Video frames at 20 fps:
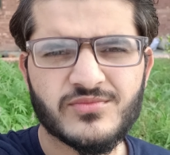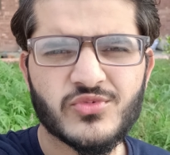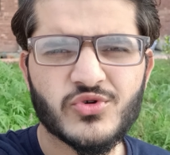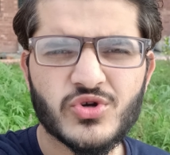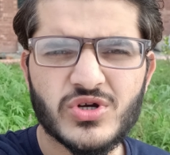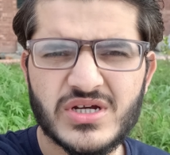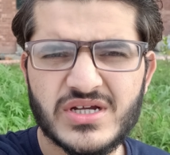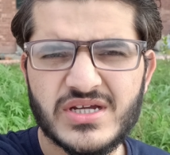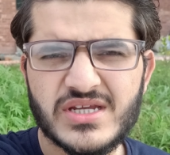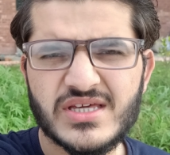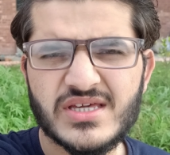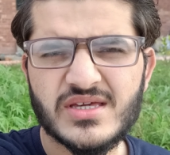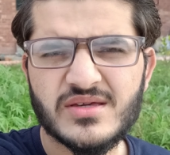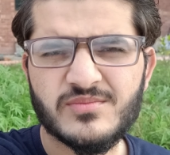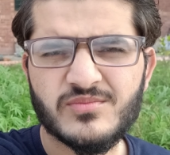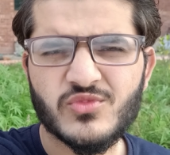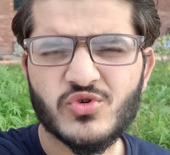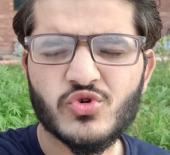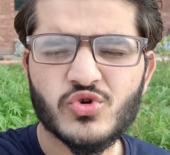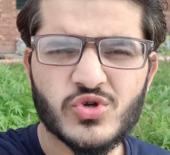पूरी
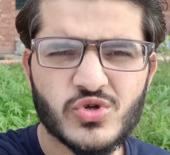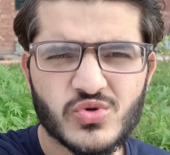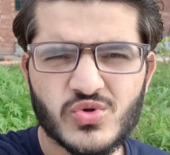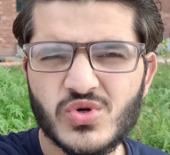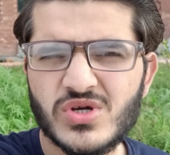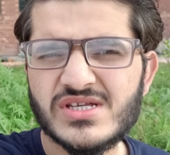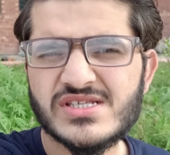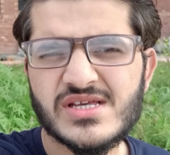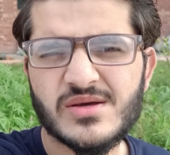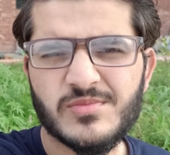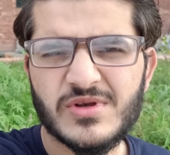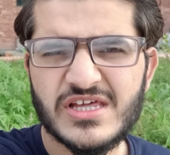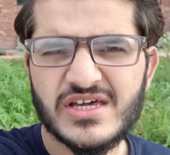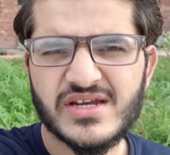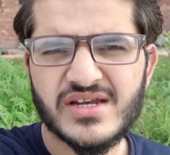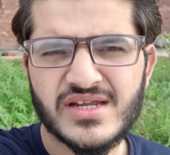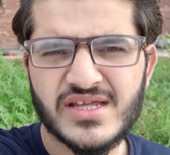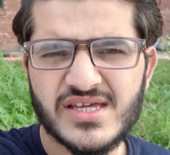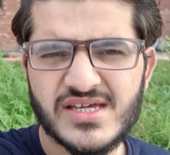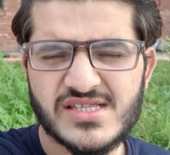टीम कोई वो ऐसा
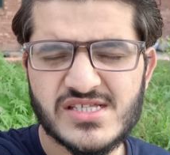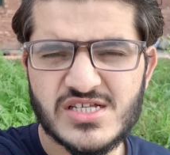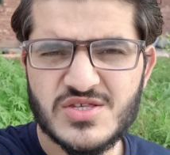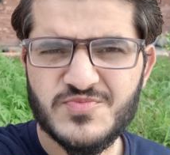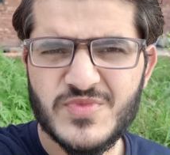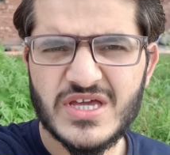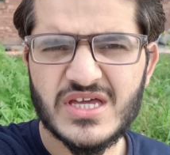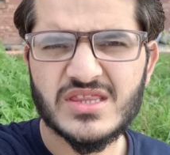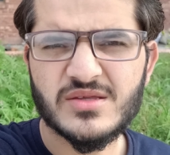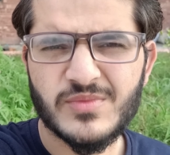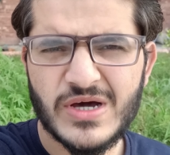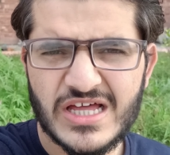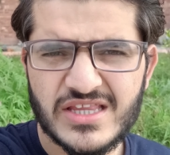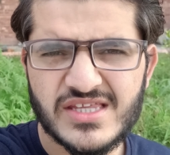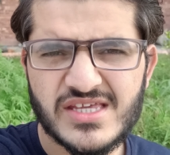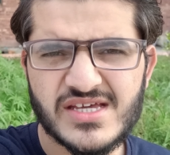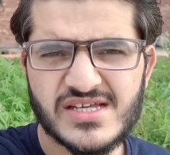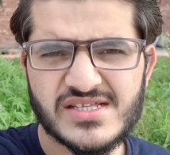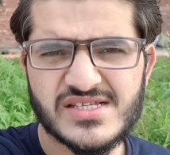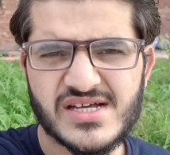प्लेयर नहीं है जिस पर
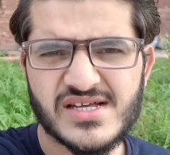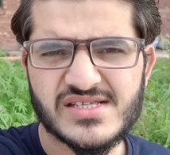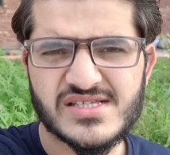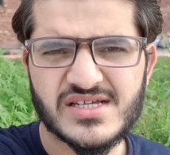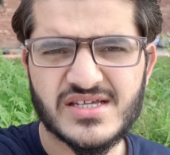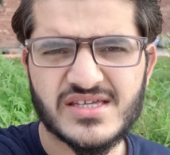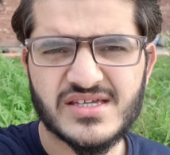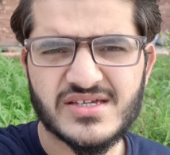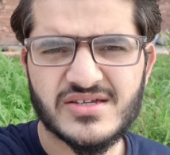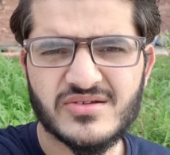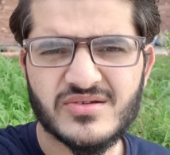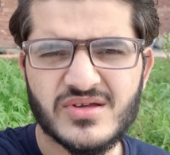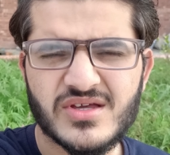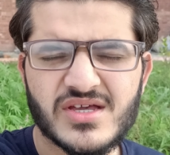अहतमाद किया जा सके